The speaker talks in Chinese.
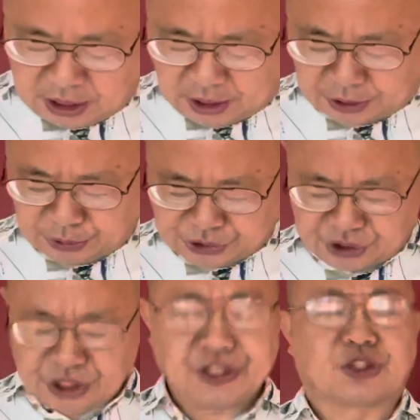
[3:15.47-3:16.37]
俄罗
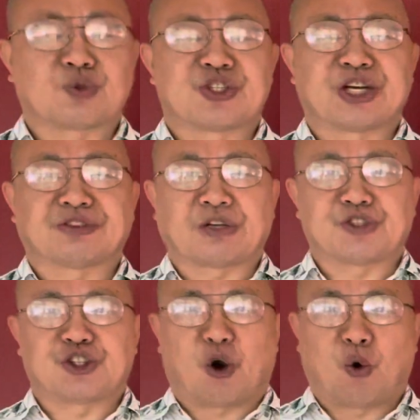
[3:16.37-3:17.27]
斯人呢都是相当
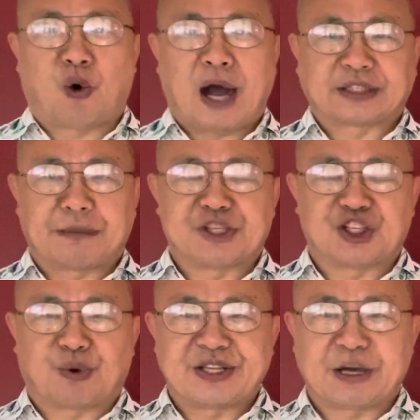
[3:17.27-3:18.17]
狡猾，他们喜
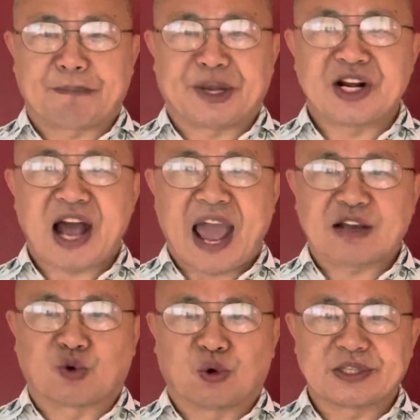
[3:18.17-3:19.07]
欢让别人爱
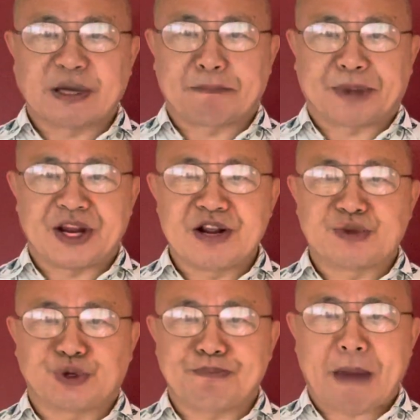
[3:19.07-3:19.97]
国，让别人
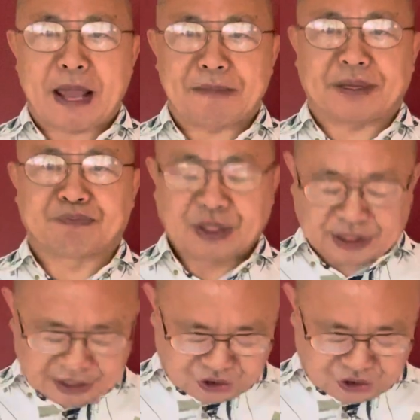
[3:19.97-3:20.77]
去卖命，但是